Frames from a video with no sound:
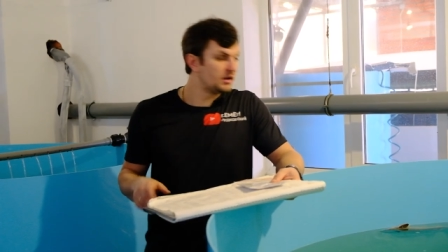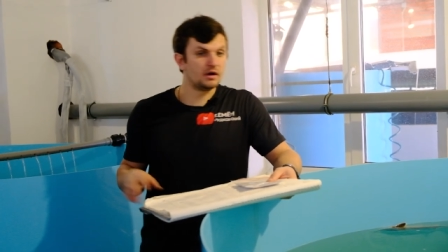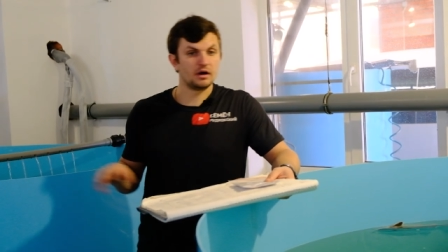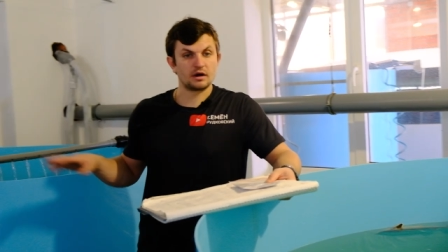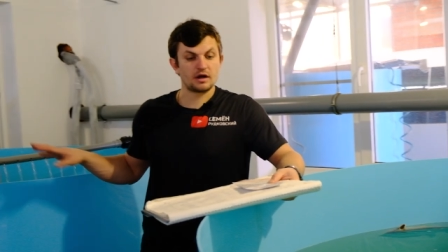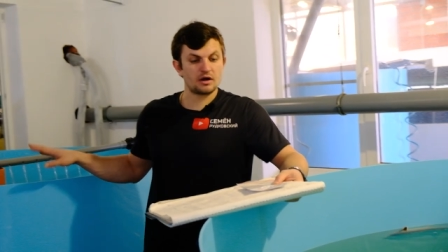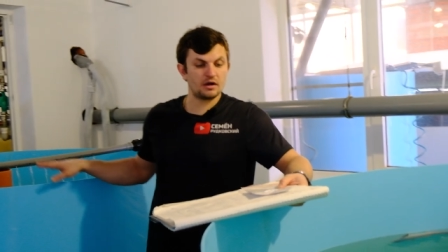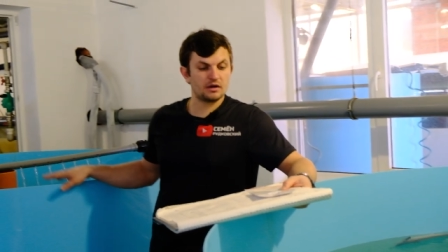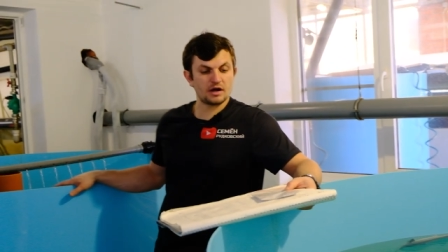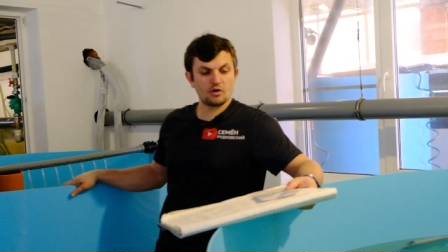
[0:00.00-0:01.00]
А,
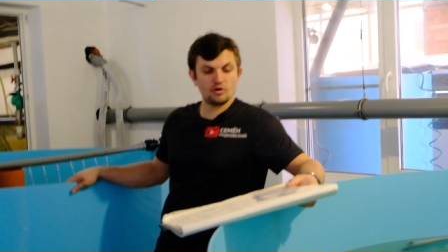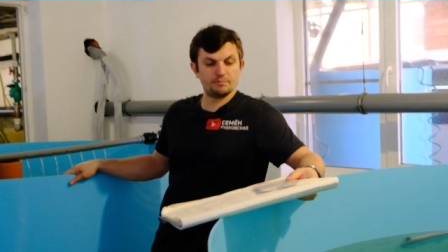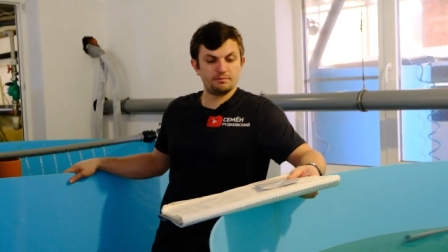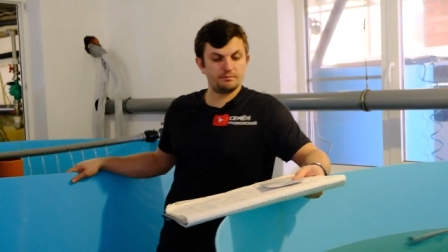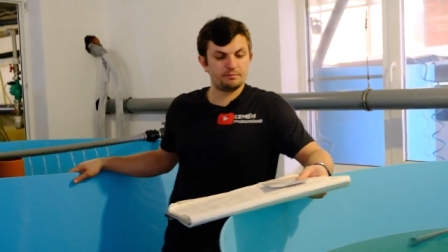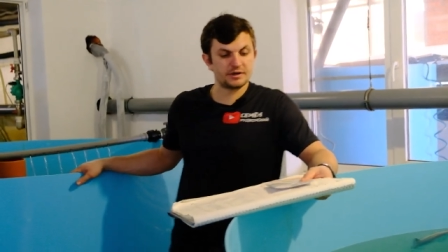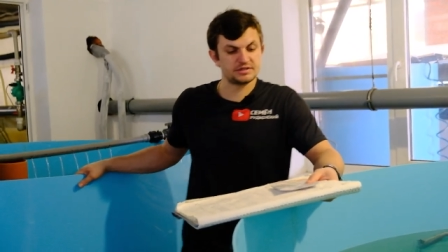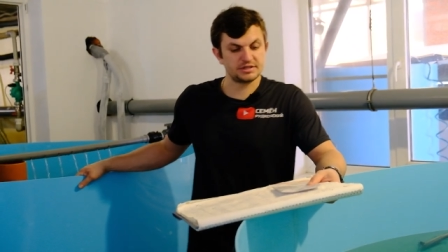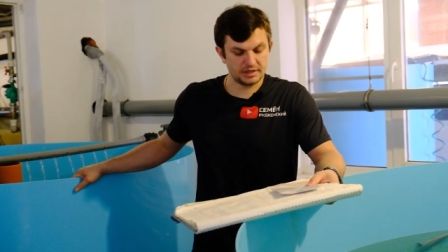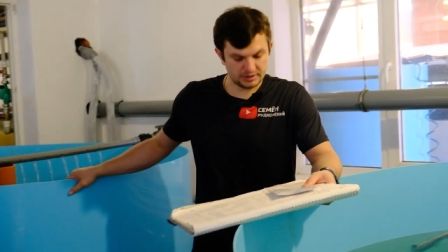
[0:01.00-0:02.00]
какой
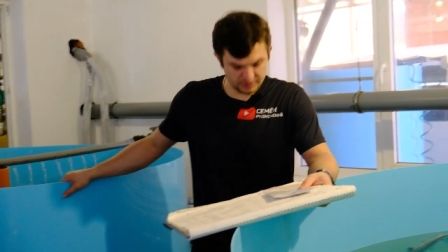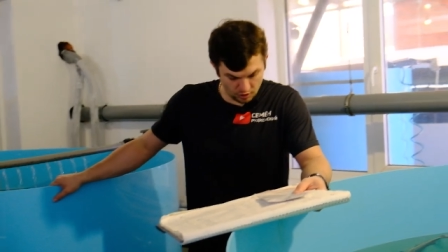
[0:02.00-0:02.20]
процент,